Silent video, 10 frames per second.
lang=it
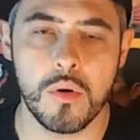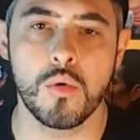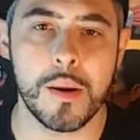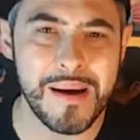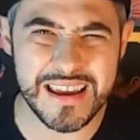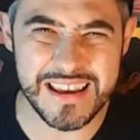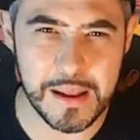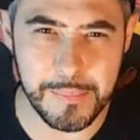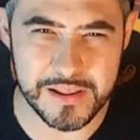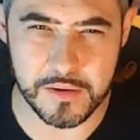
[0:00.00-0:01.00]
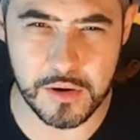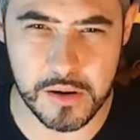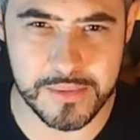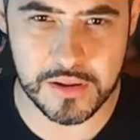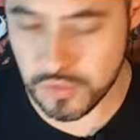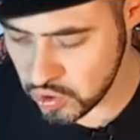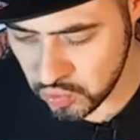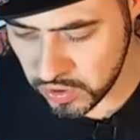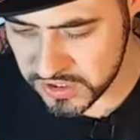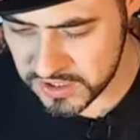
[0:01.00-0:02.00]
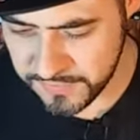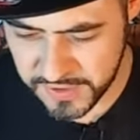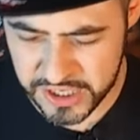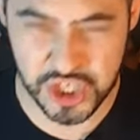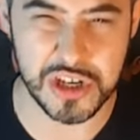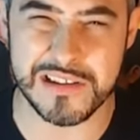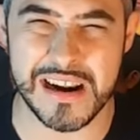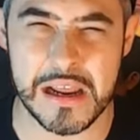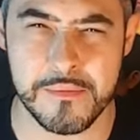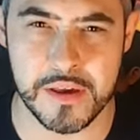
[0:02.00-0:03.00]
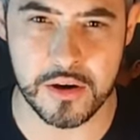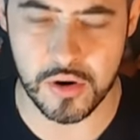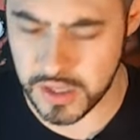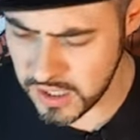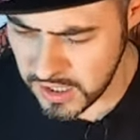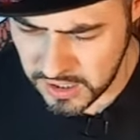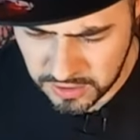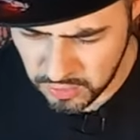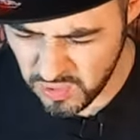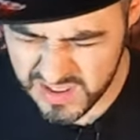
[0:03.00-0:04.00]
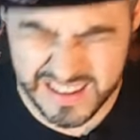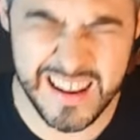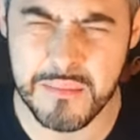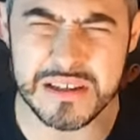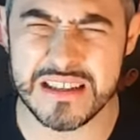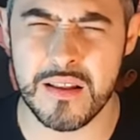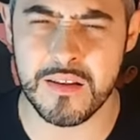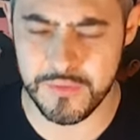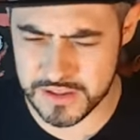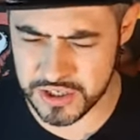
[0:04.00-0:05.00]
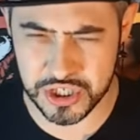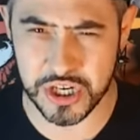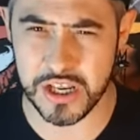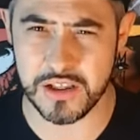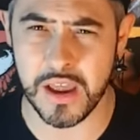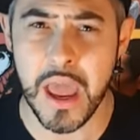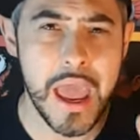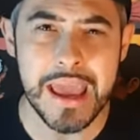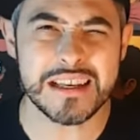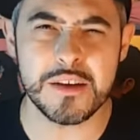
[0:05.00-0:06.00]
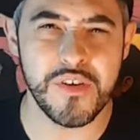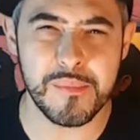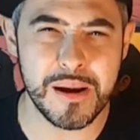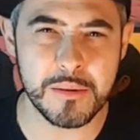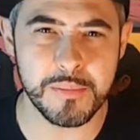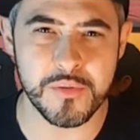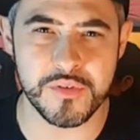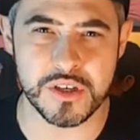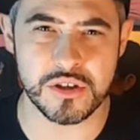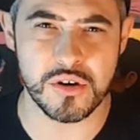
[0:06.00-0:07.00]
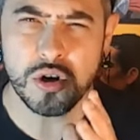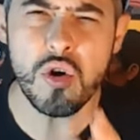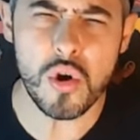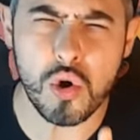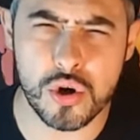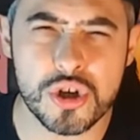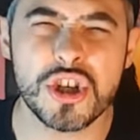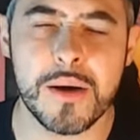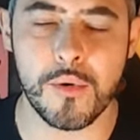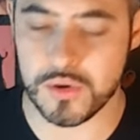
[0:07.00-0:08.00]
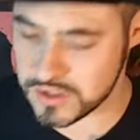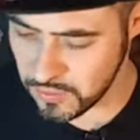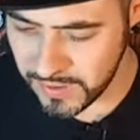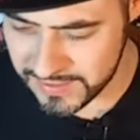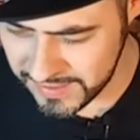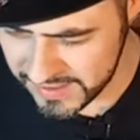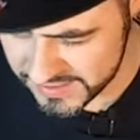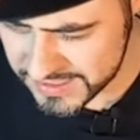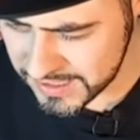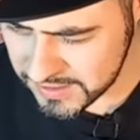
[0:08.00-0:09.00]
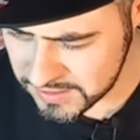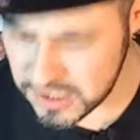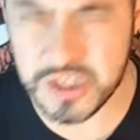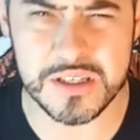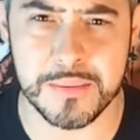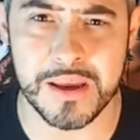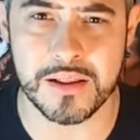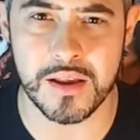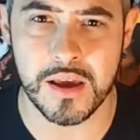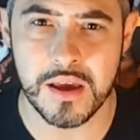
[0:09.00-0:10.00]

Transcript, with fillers: Una macchina particolarmente lussuosa sfreccia tra i vicoli in un quartiere abbastanza fatiscente e si ferma all'improvviso. Noi lo conosciamo questo quartiere, sì, decisamente.